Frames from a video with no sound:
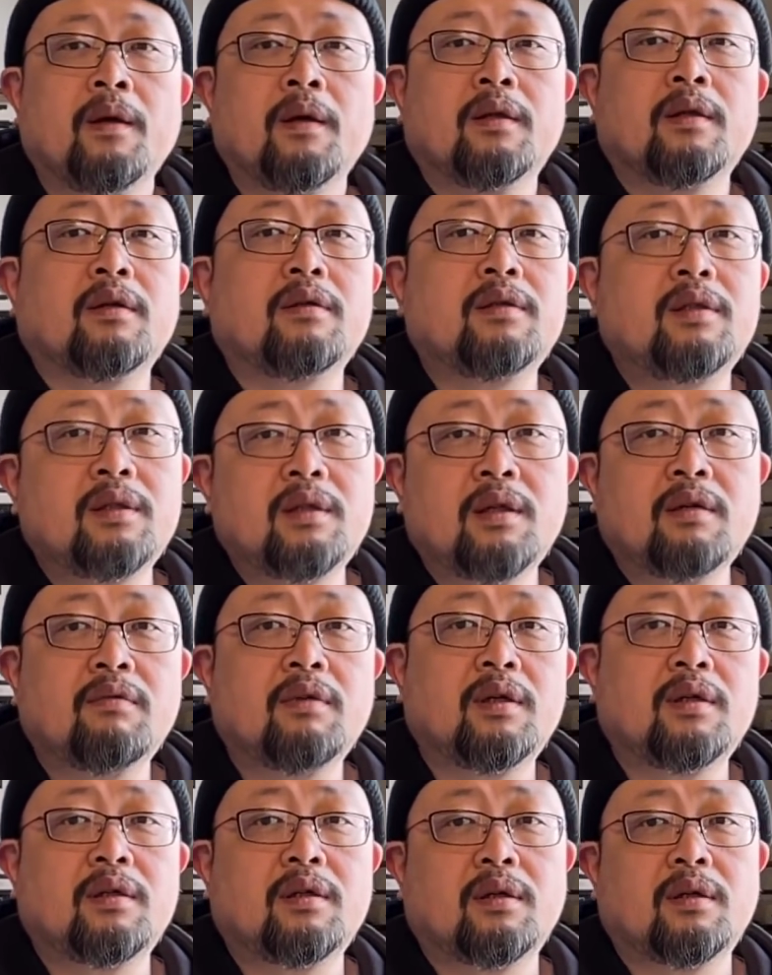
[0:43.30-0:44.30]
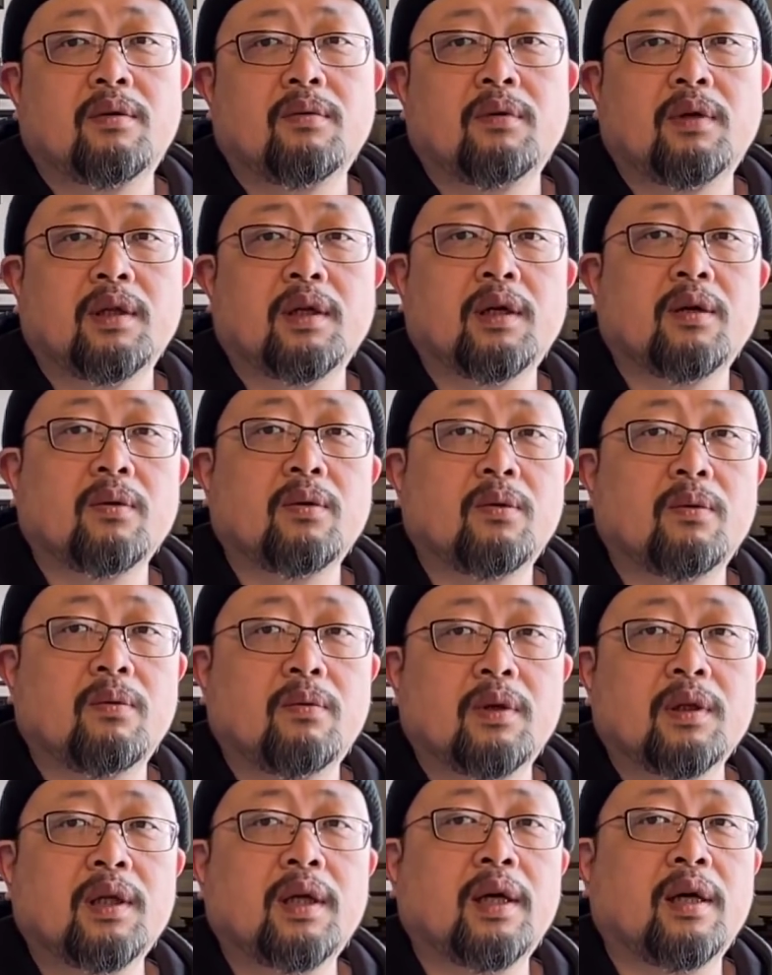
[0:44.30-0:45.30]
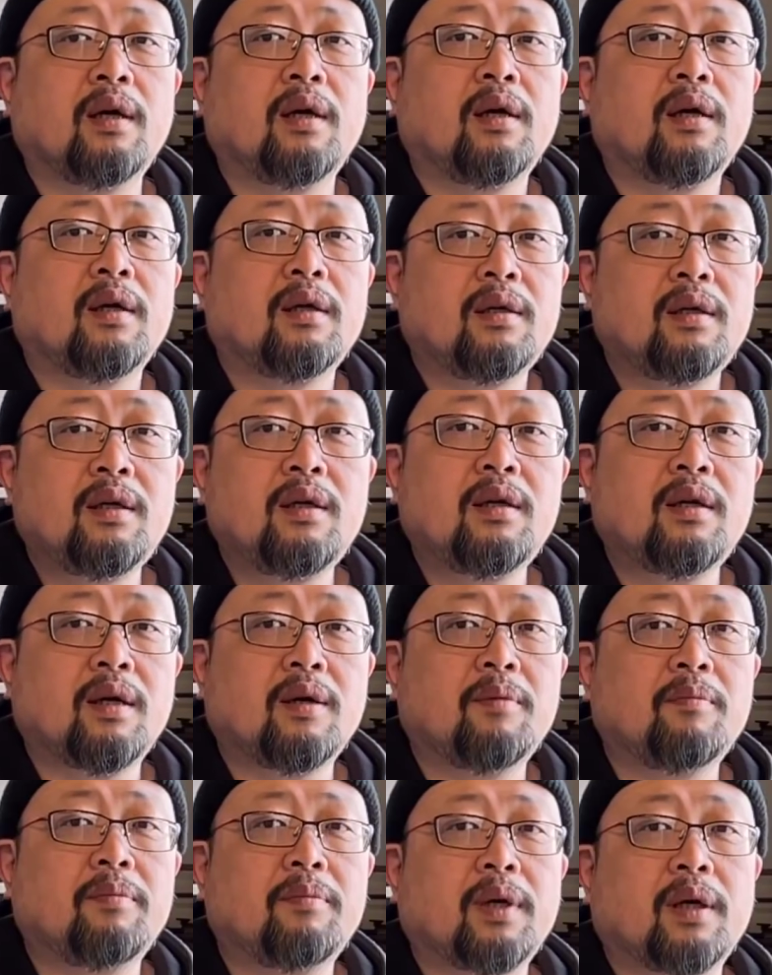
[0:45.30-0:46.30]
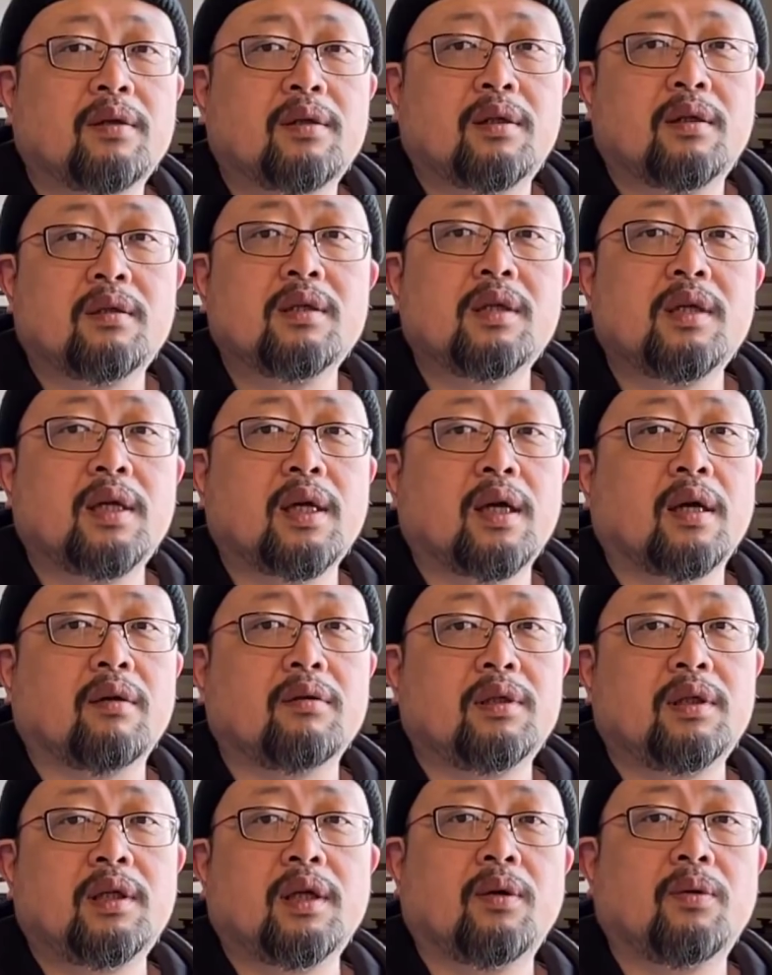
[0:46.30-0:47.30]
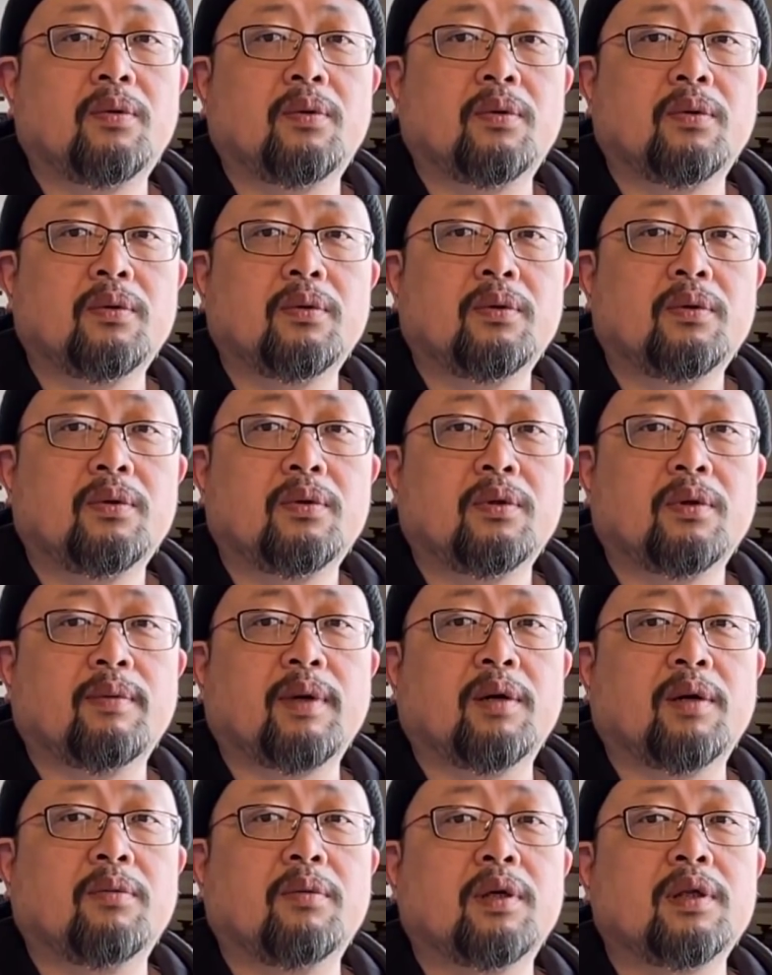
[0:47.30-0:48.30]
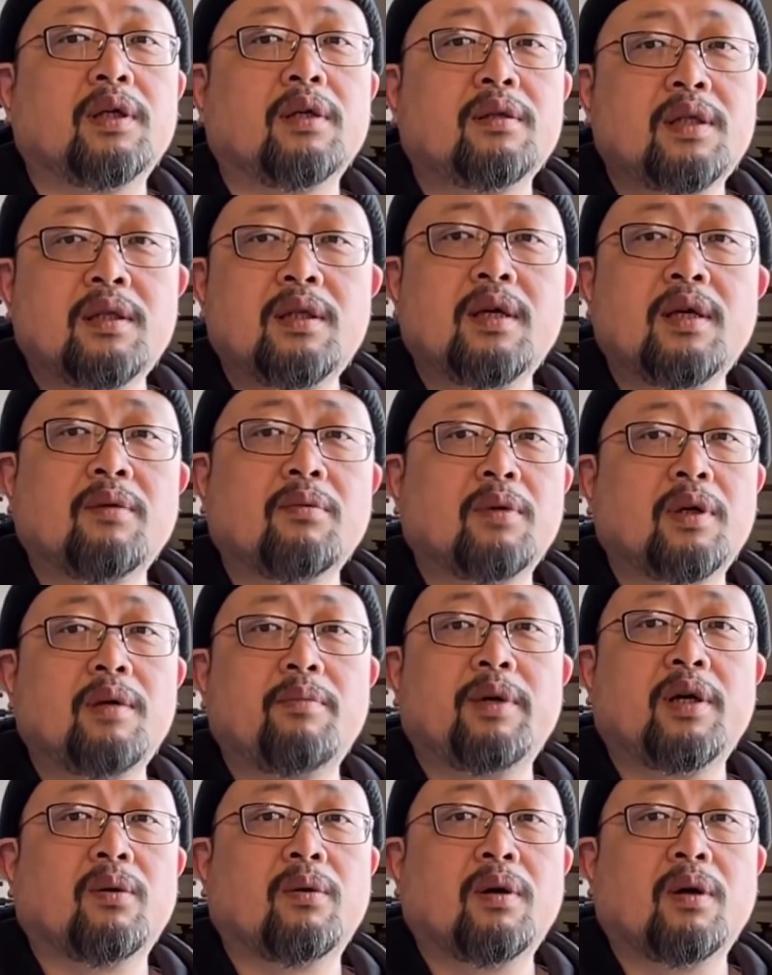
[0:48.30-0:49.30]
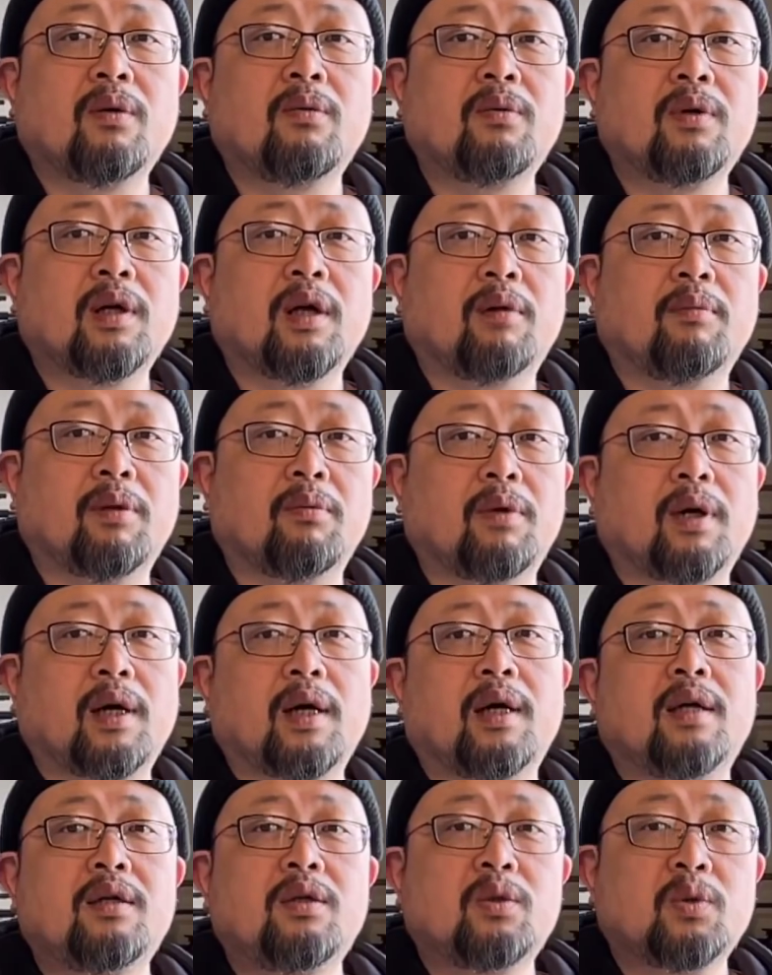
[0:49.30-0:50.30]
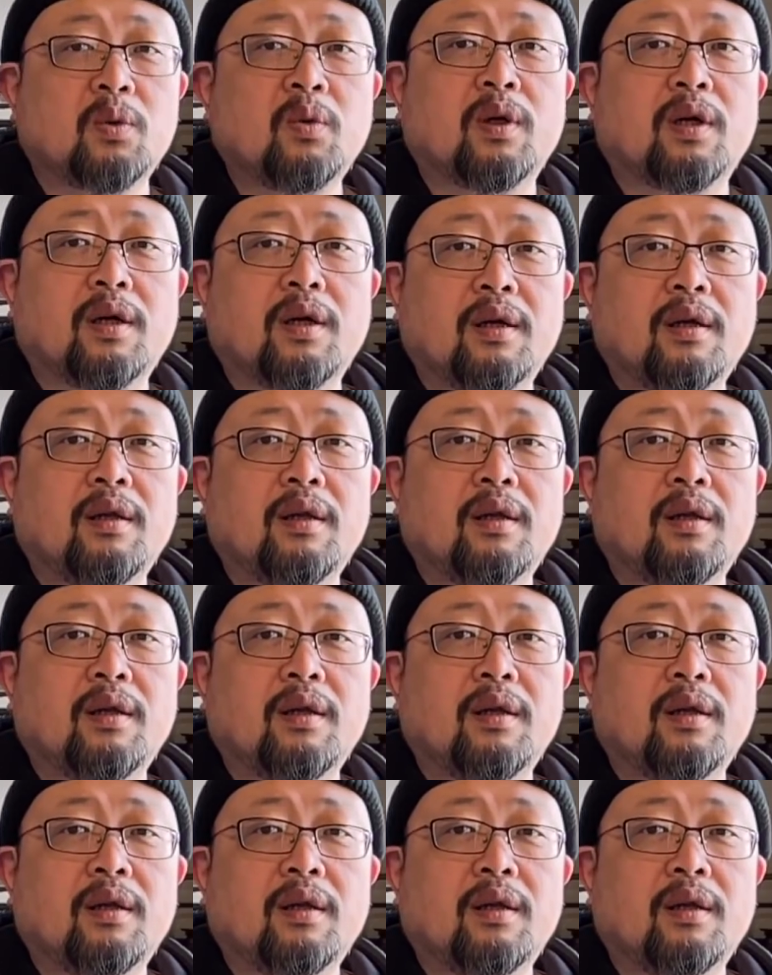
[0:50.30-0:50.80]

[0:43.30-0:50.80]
到今天为止，我在国内依然保持自己养老金账户，对吧？我到今天我也没有换护照嘛，我还是中国人，